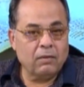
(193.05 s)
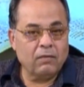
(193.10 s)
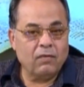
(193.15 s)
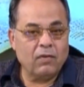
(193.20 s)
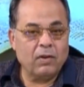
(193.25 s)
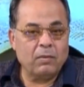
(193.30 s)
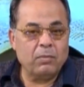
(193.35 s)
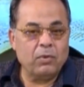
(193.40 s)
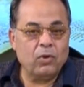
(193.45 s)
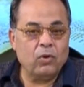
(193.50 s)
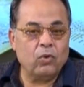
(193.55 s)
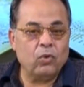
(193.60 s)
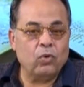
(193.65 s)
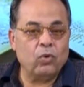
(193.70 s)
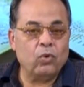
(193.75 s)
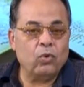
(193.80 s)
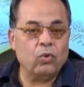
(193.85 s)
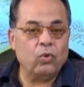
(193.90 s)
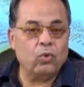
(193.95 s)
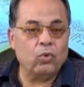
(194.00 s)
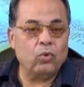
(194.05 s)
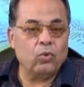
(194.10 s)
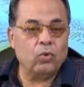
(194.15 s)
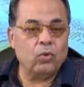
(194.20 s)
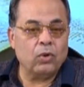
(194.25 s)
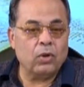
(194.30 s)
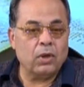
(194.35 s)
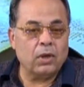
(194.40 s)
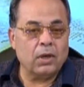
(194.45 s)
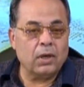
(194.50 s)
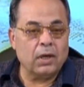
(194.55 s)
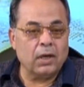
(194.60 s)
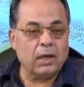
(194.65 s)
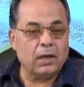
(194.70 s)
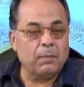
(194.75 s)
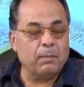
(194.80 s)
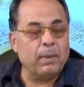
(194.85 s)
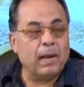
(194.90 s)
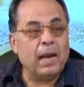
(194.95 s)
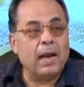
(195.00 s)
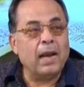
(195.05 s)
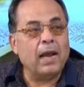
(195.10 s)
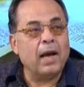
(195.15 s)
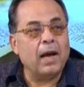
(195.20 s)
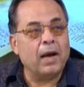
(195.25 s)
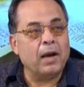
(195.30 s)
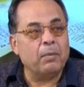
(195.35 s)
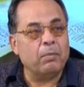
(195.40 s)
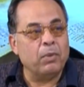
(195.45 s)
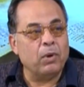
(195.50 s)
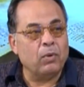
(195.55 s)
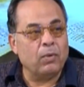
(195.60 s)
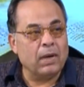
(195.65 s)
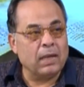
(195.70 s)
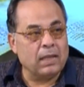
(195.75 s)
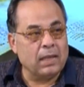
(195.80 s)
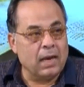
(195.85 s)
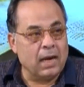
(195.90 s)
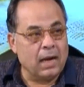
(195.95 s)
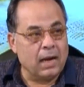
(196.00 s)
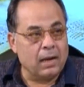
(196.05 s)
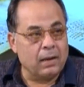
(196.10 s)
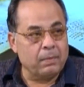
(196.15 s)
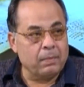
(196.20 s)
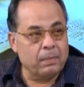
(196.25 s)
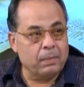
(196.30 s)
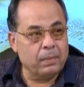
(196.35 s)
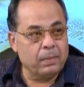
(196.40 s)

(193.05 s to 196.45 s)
فبيقول له اقبلها بوداعة